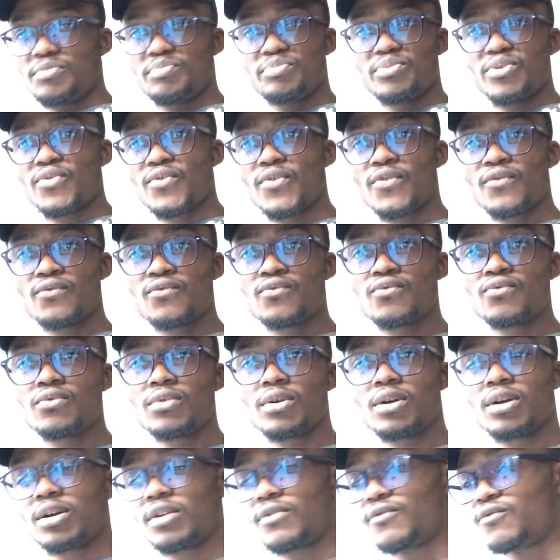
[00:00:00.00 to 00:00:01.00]
ils peuvent
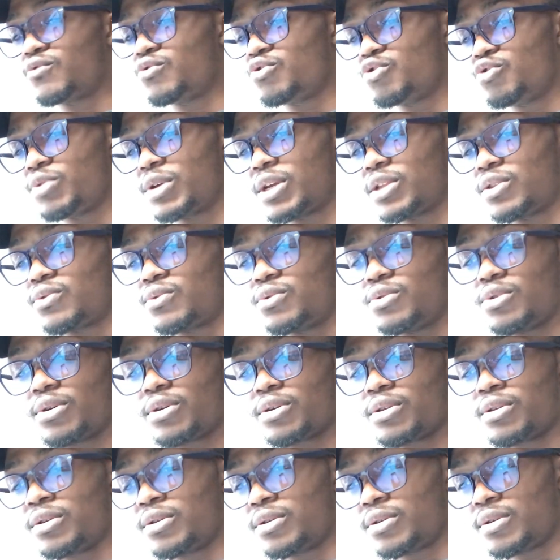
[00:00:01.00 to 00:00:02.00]
vous, euh, vous nuer tout.
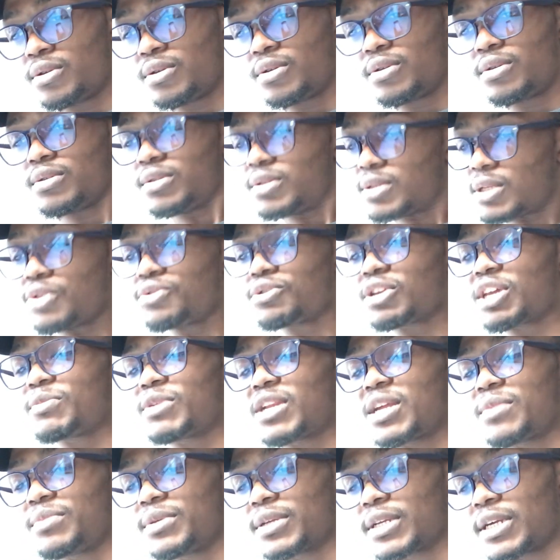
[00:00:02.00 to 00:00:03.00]
Donc, euh, c'est une très
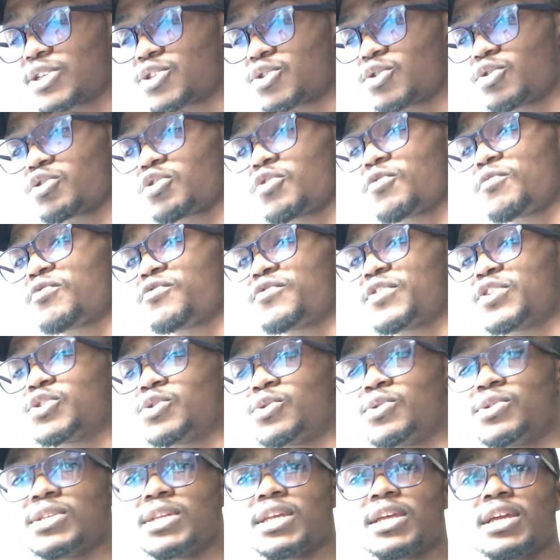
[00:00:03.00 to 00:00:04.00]
belle application que vous pouvez
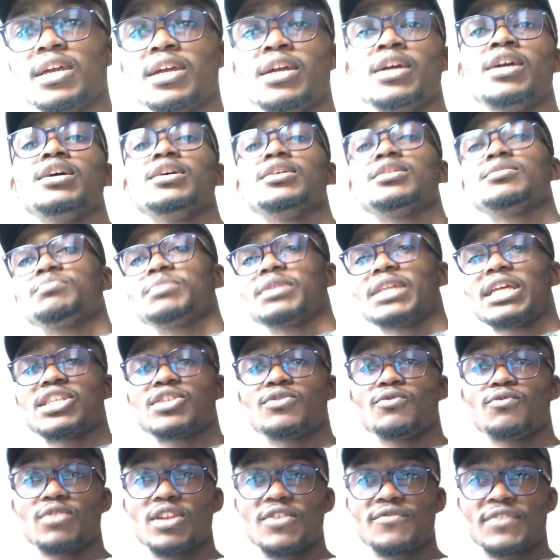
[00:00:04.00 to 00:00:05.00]
utiliser.
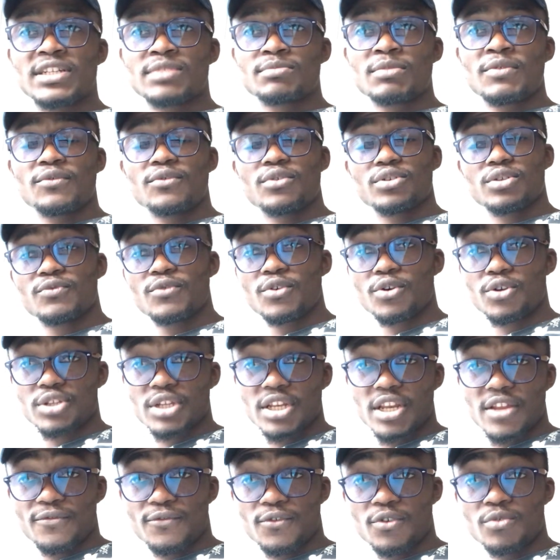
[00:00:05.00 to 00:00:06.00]
Peut-être si vous voulez vendre votre,
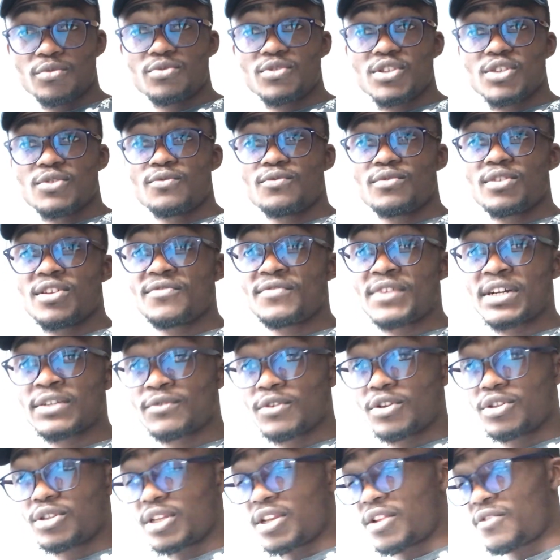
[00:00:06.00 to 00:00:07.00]
téléphone ou si vous voulez
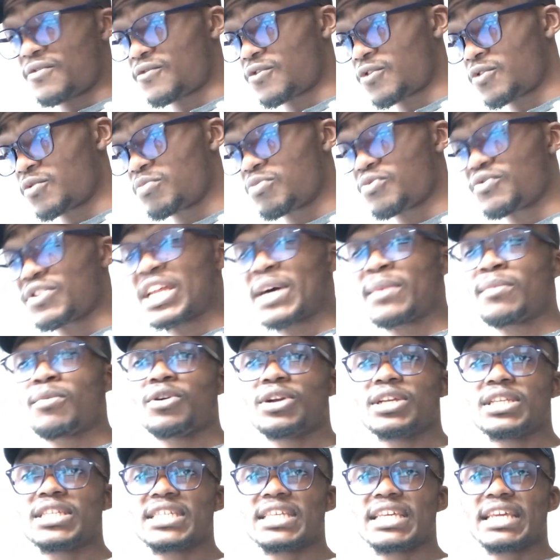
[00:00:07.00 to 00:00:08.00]
vendre le téléphone, vous pouvez
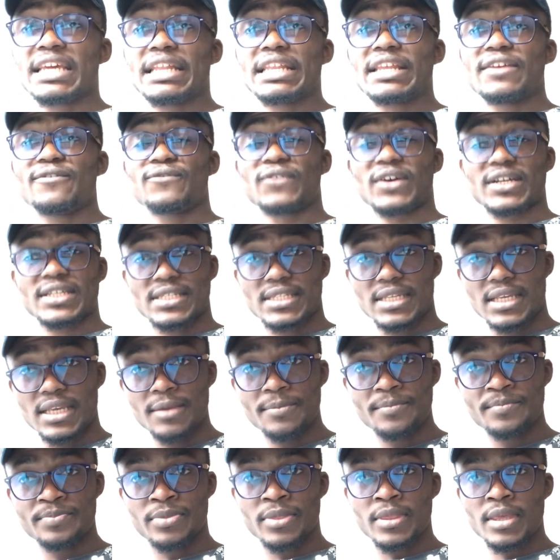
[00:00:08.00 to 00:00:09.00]
d'abord essayer
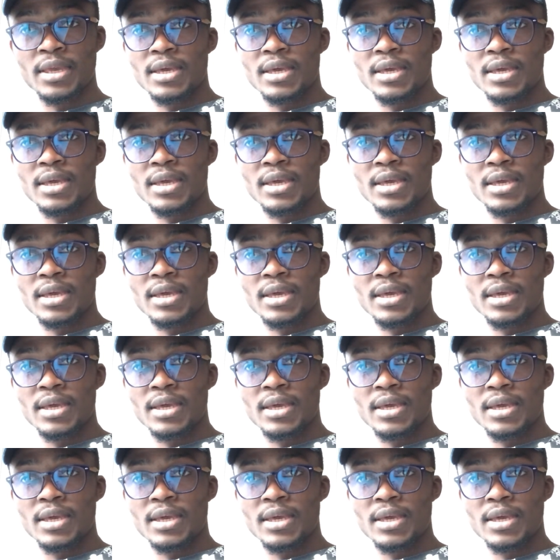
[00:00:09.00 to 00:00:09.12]
d'effacer,